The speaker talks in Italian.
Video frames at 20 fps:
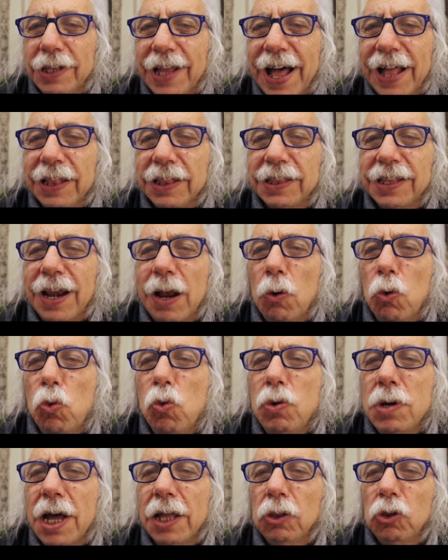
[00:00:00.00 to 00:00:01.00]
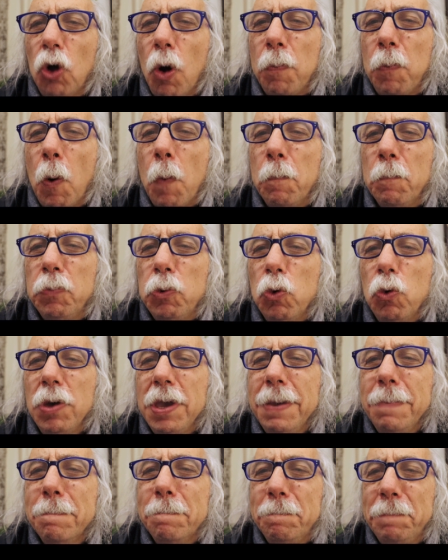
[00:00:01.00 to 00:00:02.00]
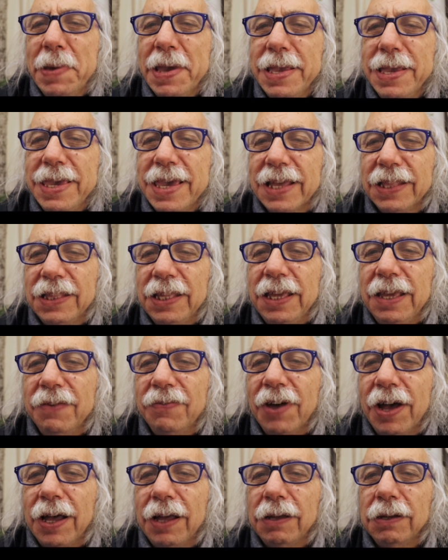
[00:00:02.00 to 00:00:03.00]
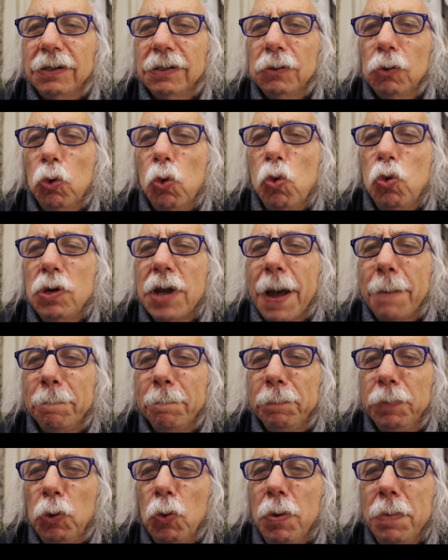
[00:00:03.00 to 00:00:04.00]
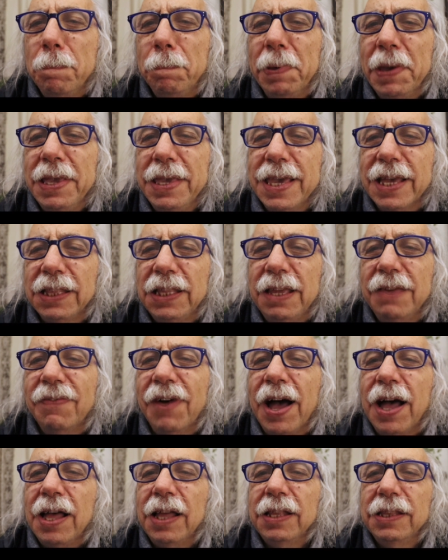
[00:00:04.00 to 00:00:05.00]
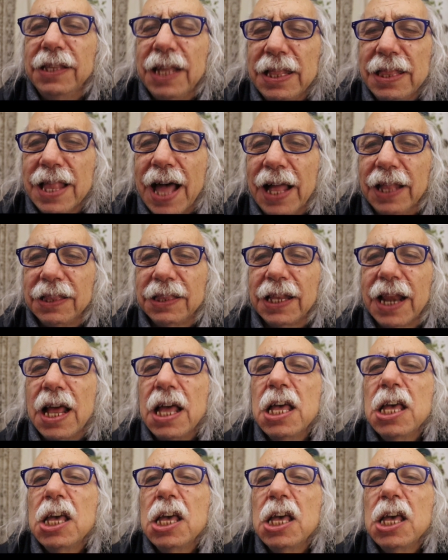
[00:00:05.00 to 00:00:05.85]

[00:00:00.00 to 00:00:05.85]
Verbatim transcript: l'altra, una dopo più impegnativa, una più impegnativa dell'altra.